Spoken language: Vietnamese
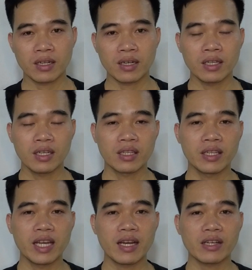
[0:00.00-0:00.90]
đó
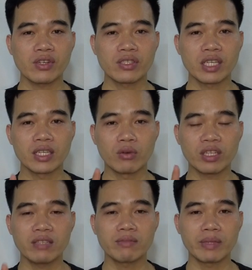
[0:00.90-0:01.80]
thì đây là cái chương trình đầu
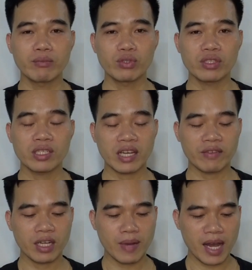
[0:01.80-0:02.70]
tiên mà mình muốn chia
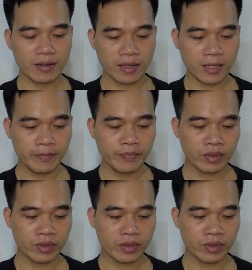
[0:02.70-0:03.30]
sẻ với các bạn đó